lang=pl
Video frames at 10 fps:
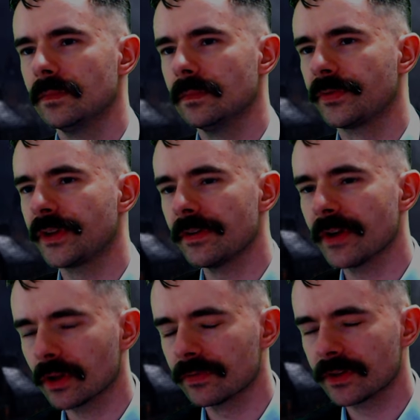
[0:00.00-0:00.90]
w tej,
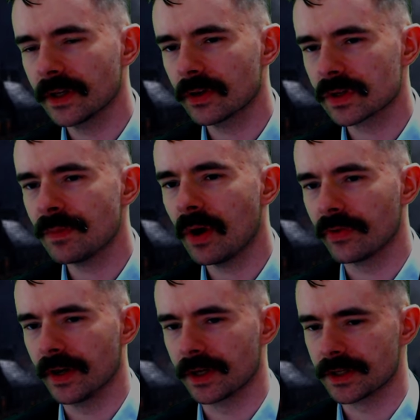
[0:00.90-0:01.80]
w tej
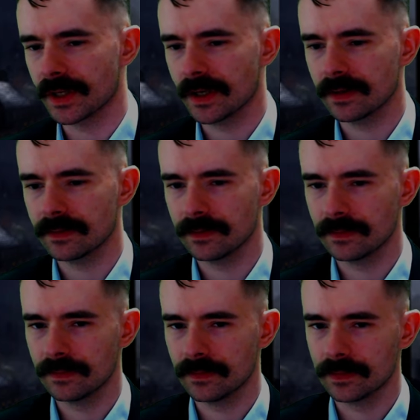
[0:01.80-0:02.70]
rozmowie, gdzie
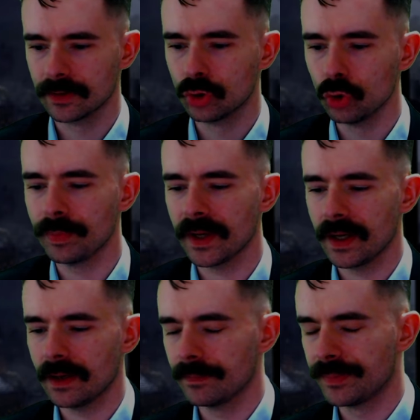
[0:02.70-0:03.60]

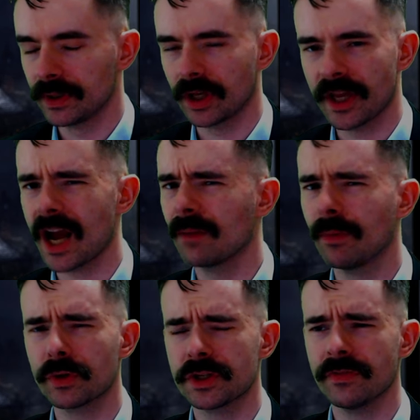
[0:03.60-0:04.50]
Dubiel pyta, jak
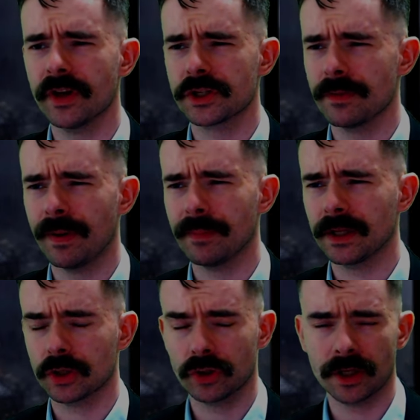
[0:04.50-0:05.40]
mogłeś nie wiedzieć, nie
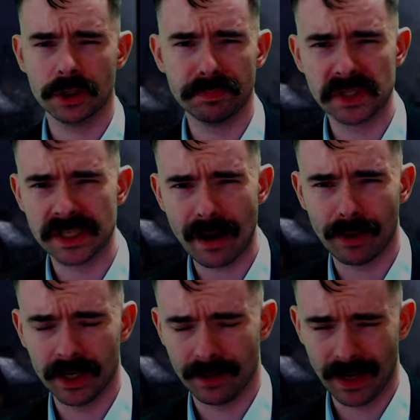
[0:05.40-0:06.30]
pamiętać, ona ci
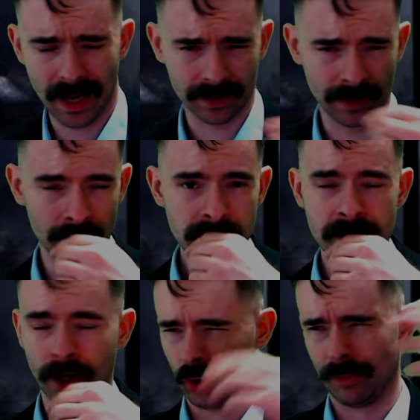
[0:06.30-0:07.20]
pisała, ile ma lat?
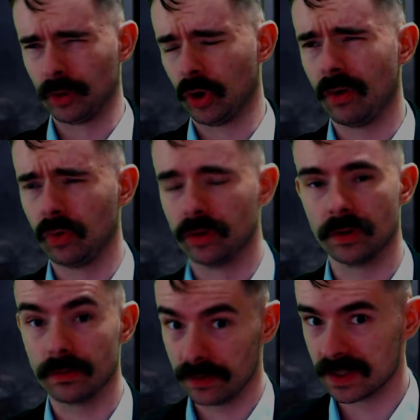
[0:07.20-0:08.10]
Jaki ona ma dowód?
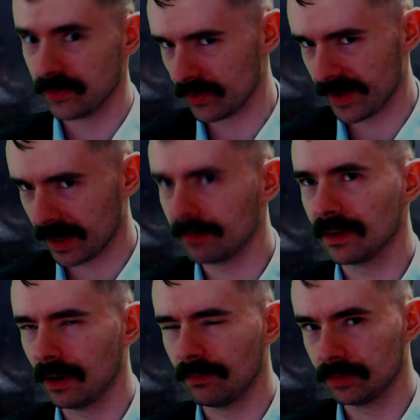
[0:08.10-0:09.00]
No, swój wiek ma
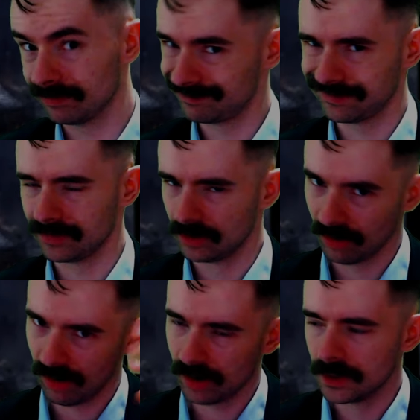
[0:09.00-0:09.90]
dowód.
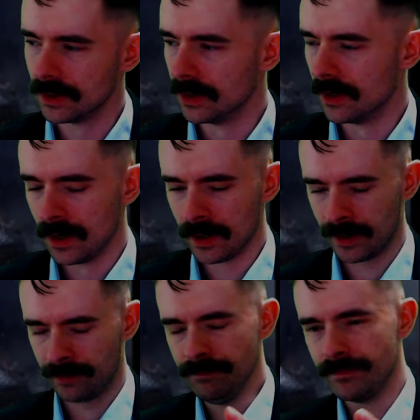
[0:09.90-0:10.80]
Do.
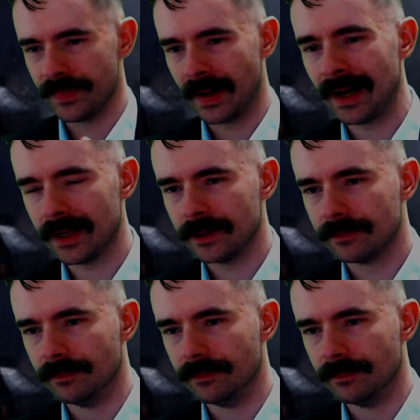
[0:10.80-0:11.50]
Ale